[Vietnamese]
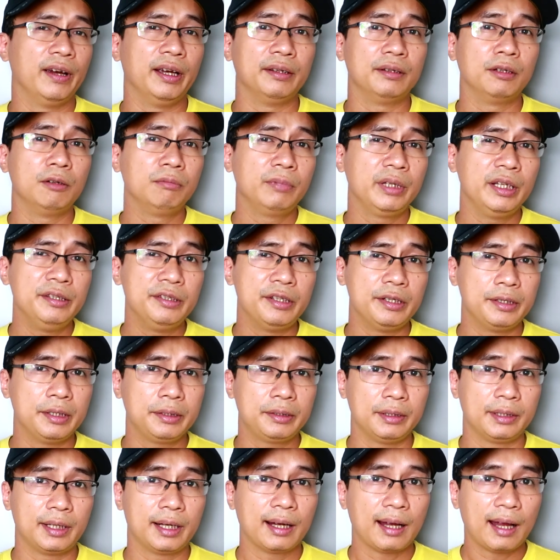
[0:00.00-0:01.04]
thông tin chính thức
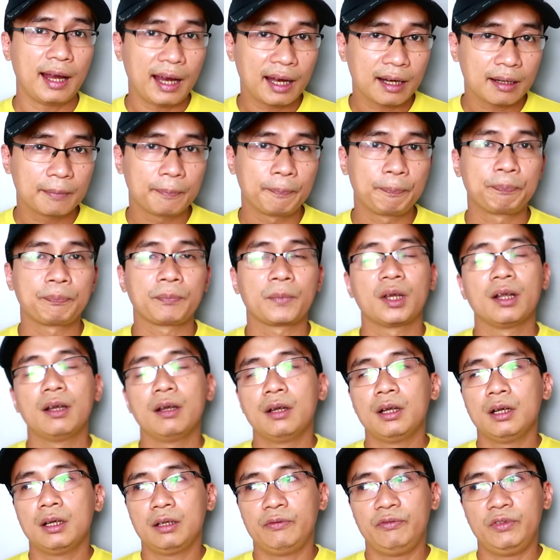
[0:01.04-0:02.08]
từ các hãng
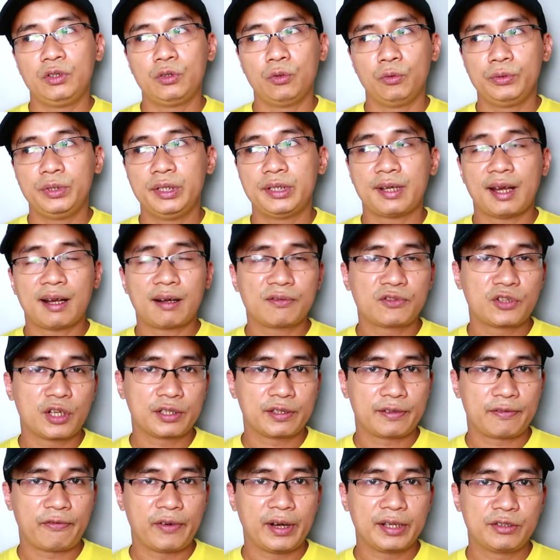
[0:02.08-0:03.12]
ví dụ như trang
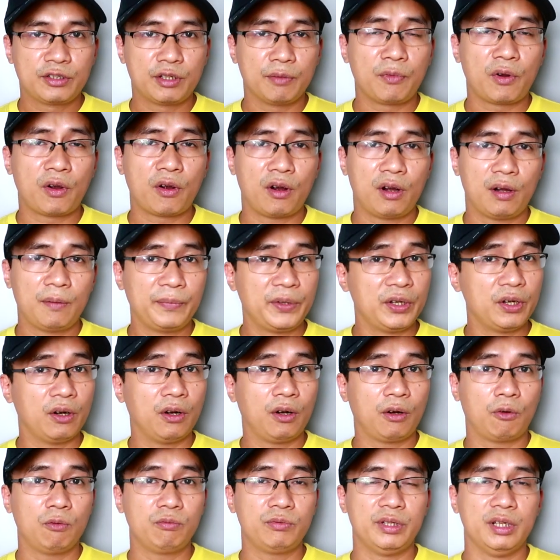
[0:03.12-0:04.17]
Chestress.com thì
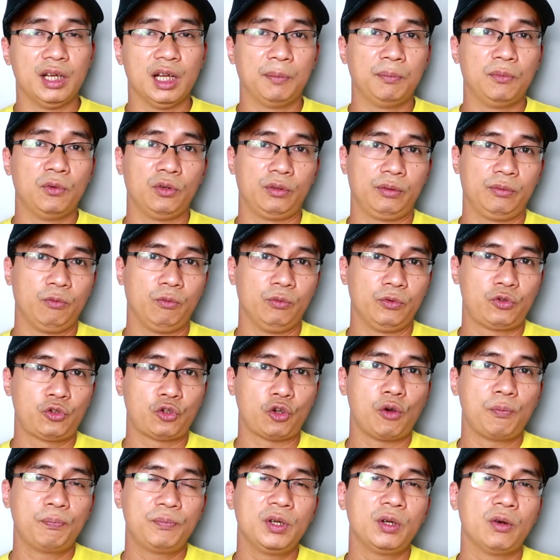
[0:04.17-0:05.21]
họ cũng chỉ là một
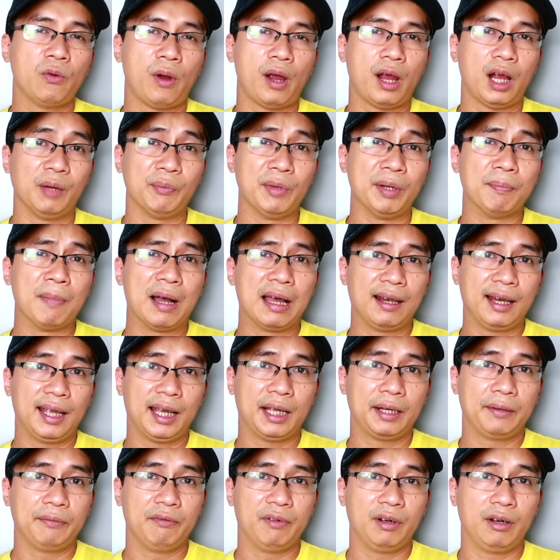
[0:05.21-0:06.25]
shop nước hoa ở bên Ba
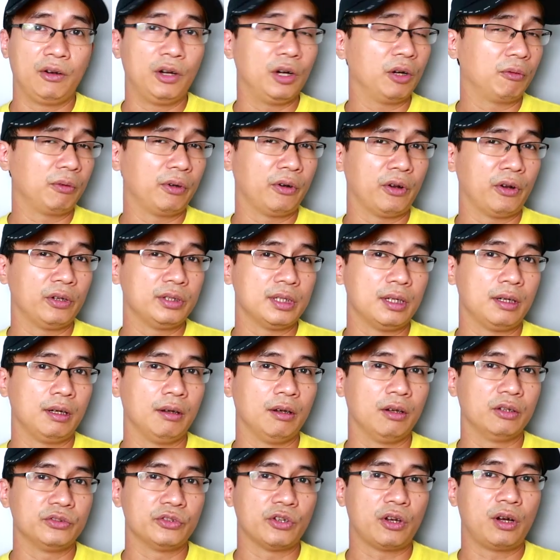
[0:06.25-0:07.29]
Lan và họ cũng nói rất là
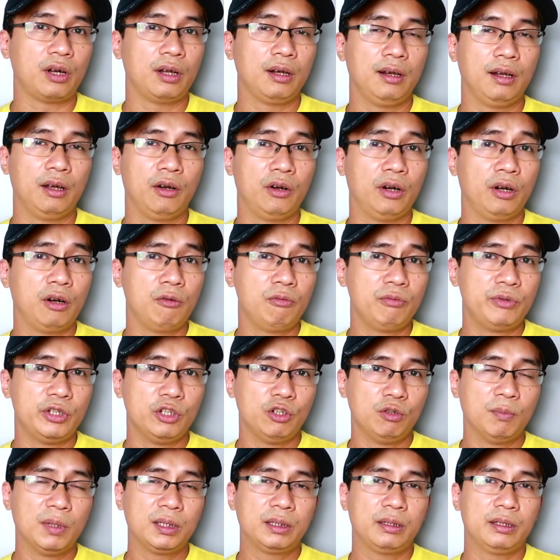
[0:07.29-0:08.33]
rõ là họ không chịu
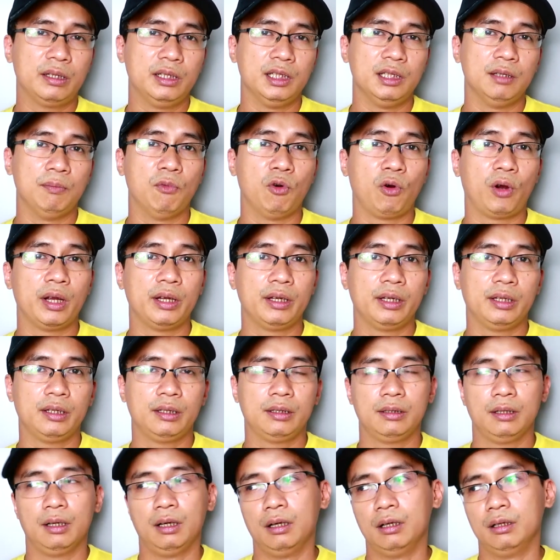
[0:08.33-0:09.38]
bất kỳ một cái
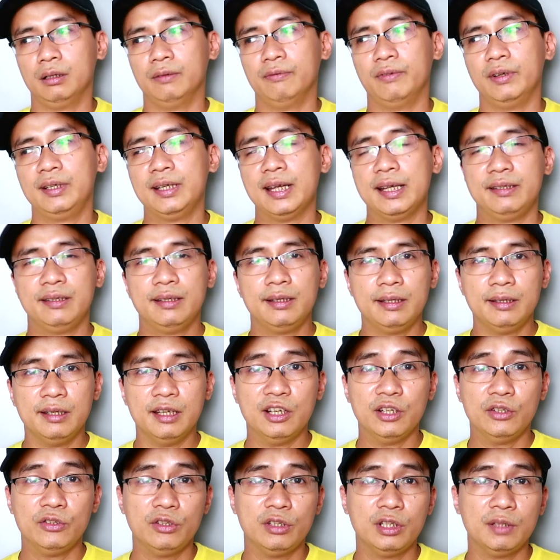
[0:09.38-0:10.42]
uh, vấn đề gì
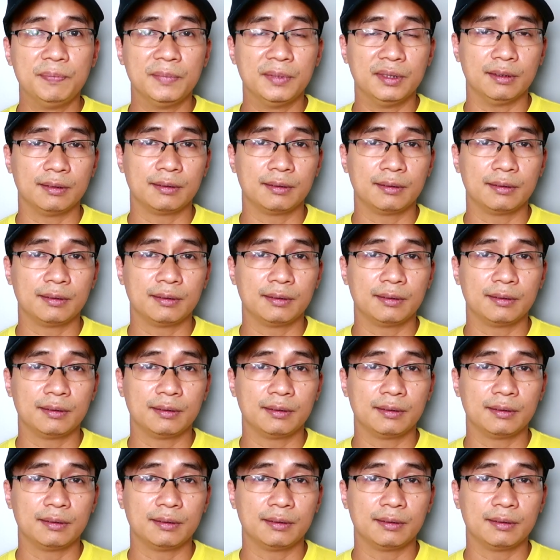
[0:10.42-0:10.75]
nếu như mà